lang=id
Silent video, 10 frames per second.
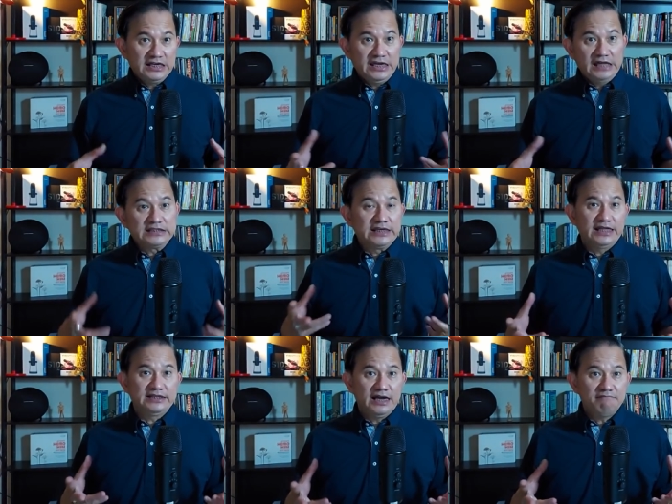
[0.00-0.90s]

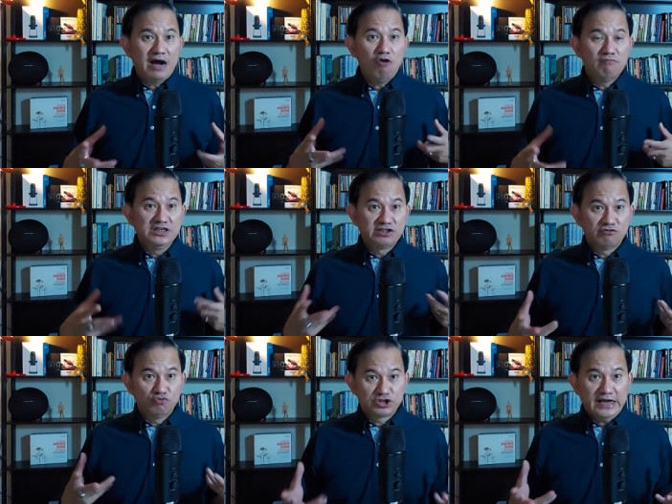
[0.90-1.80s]
giat-giatnya mau
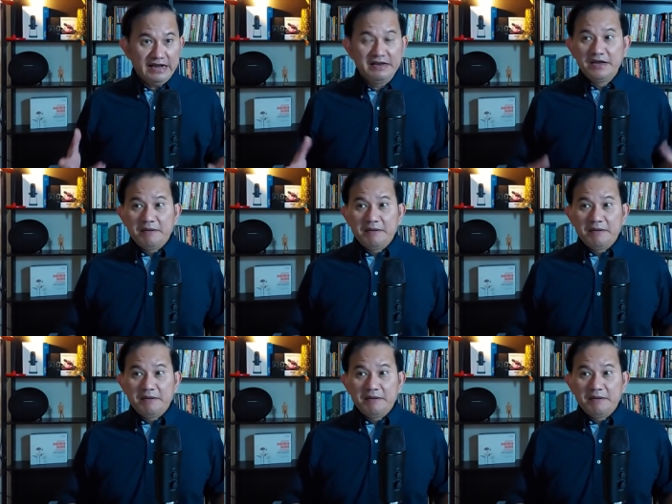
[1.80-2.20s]
menjerumuskan